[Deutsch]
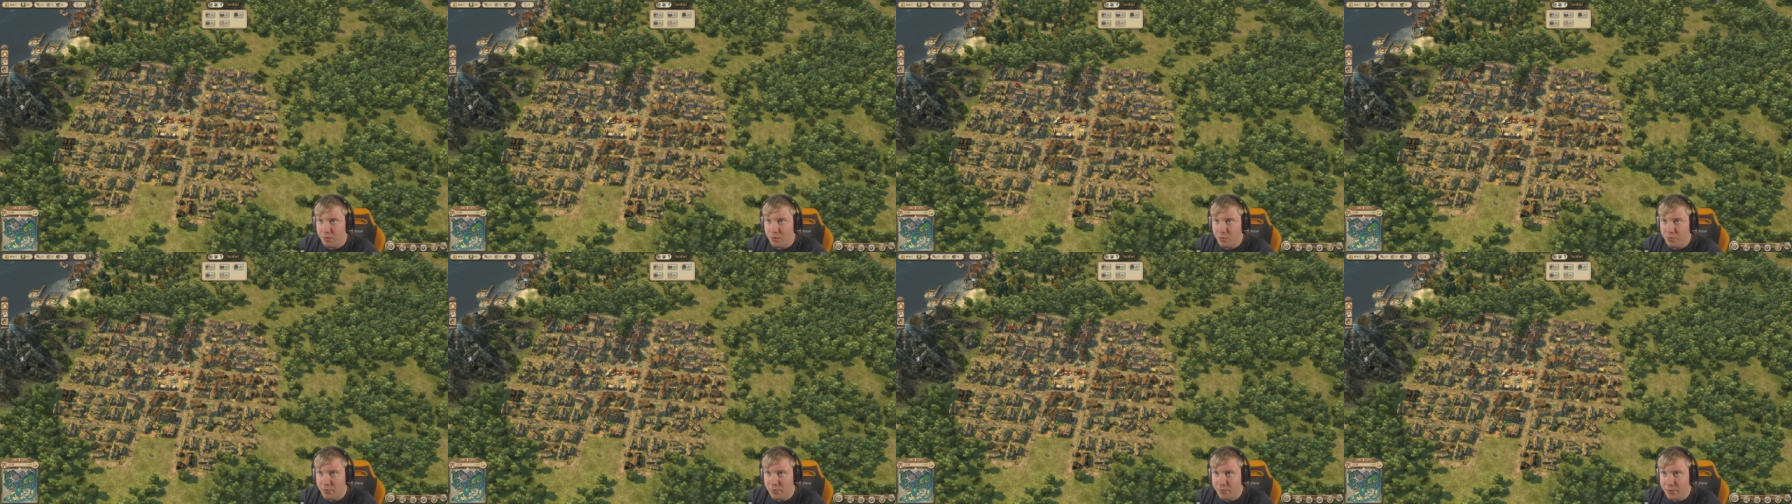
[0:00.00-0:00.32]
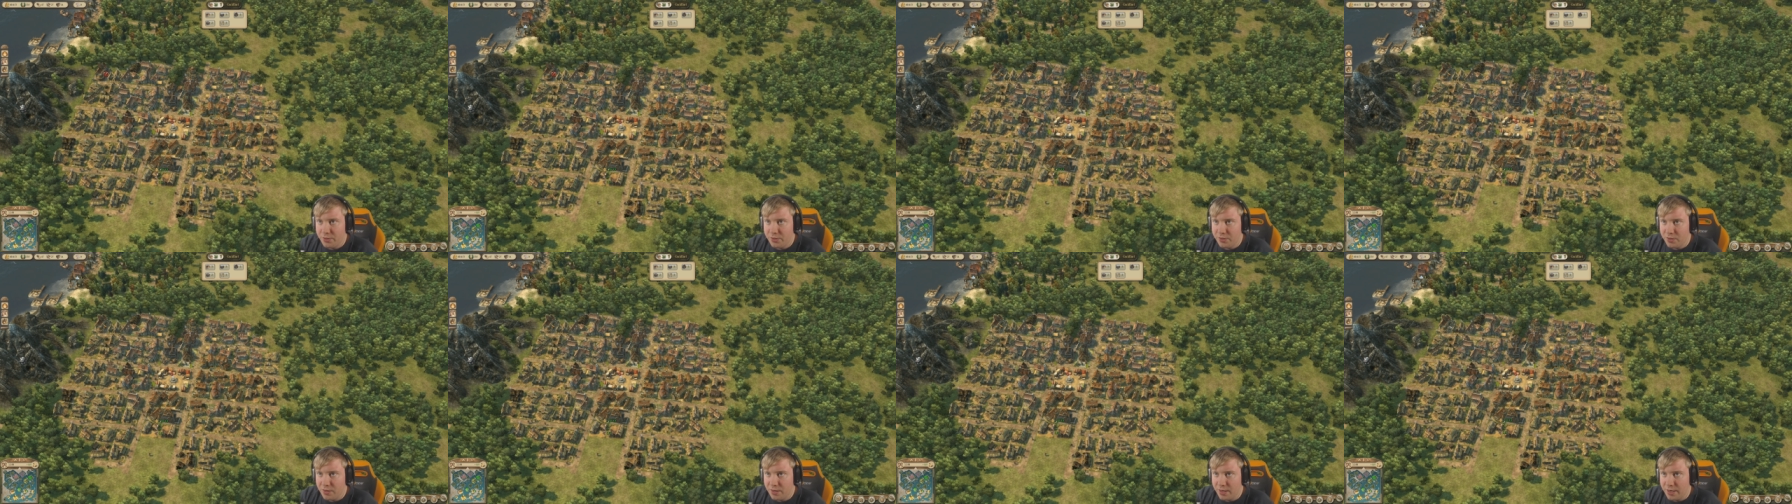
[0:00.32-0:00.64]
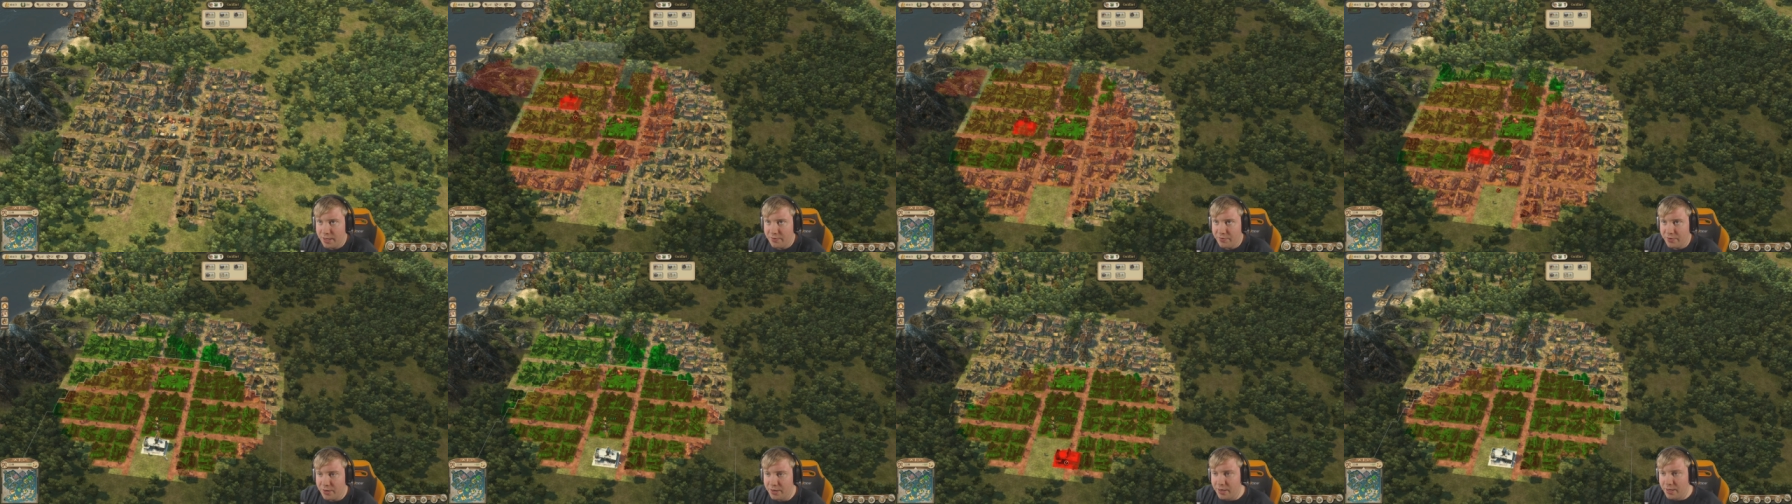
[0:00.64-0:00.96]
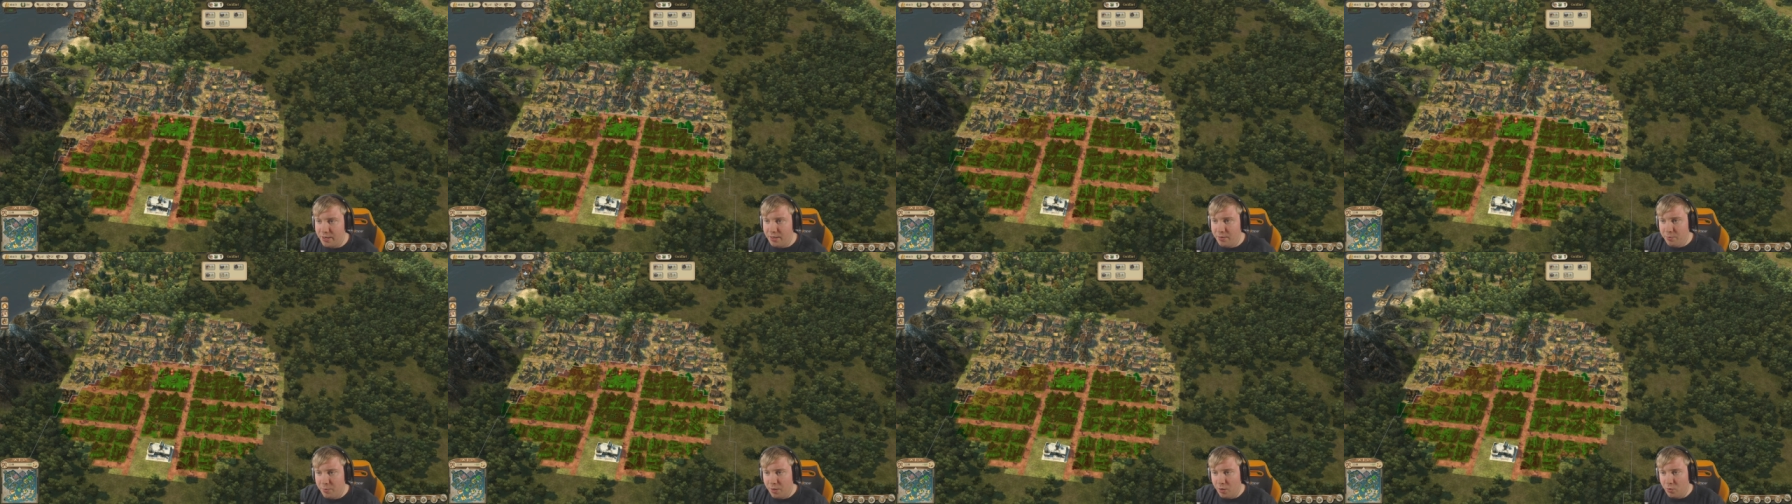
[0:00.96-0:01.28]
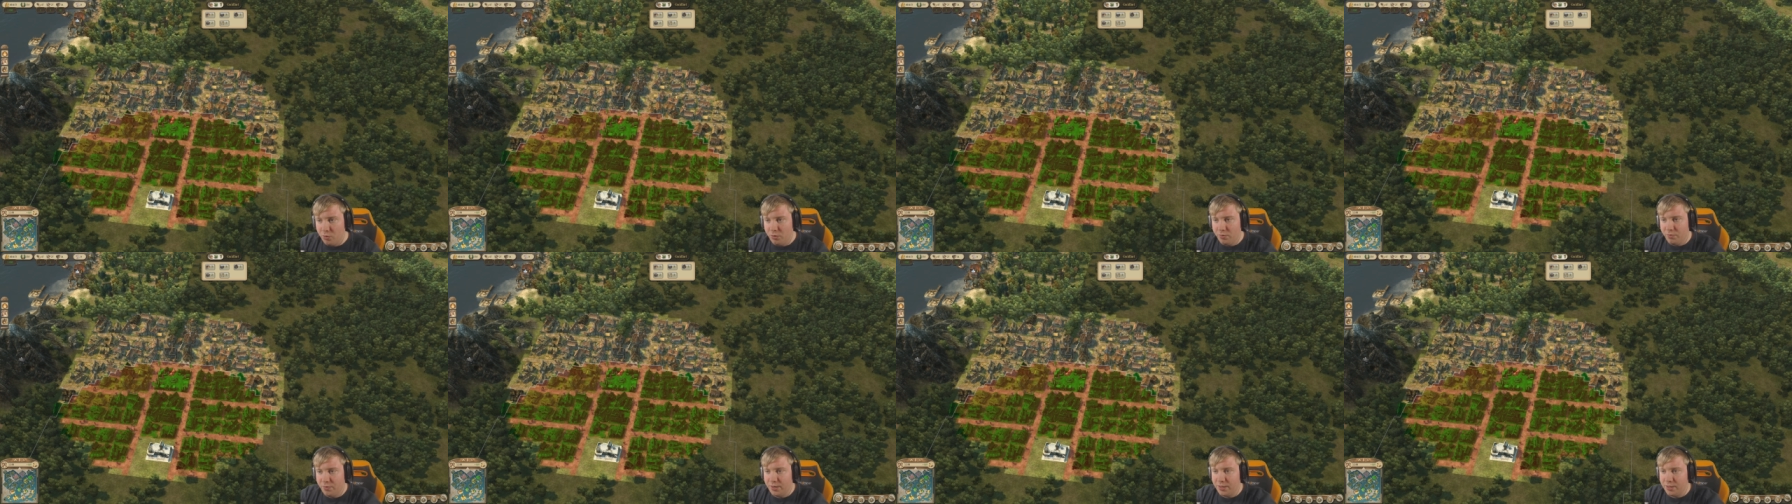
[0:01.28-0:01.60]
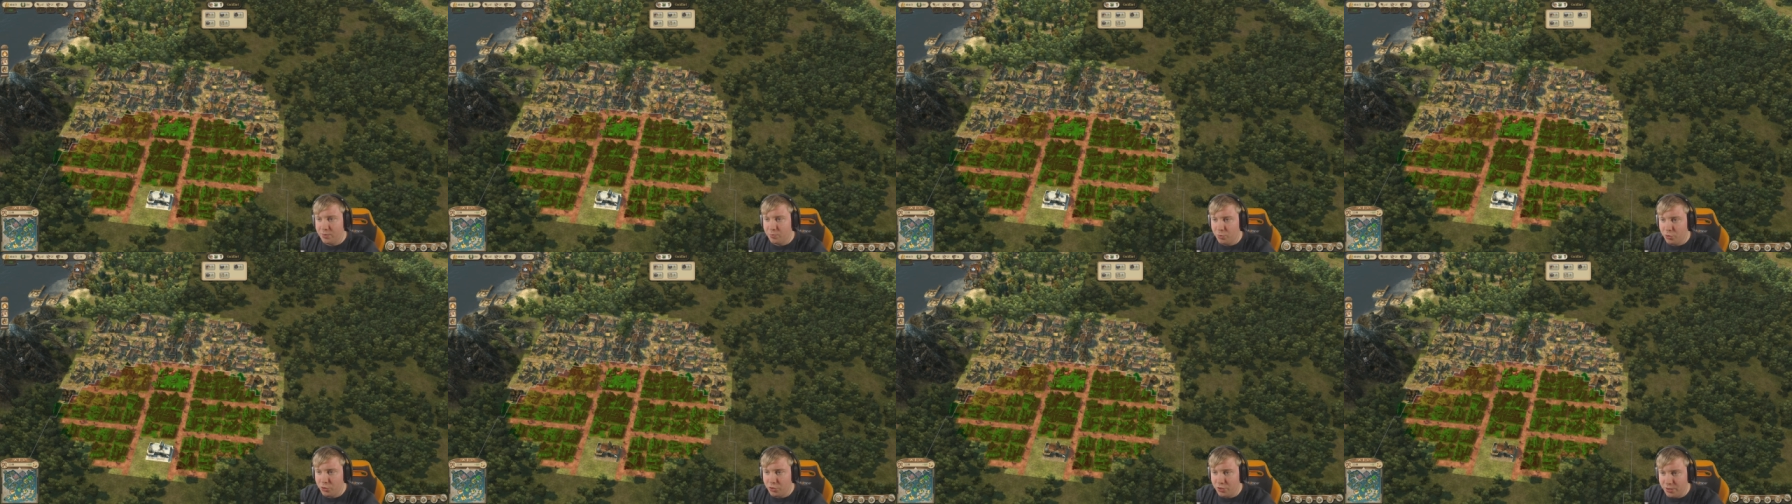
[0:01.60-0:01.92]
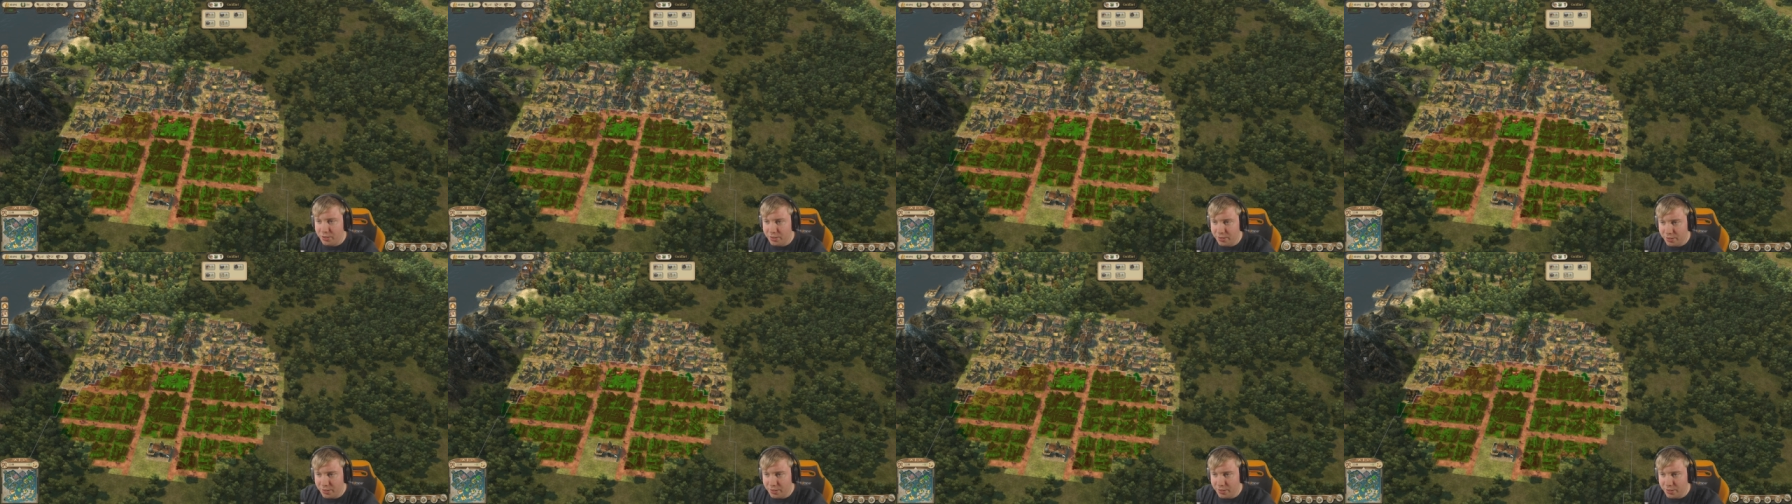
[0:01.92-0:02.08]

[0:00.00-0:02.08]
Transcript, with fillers: auch wenn ich sie gleich wieder dahin baue, weil ich möchte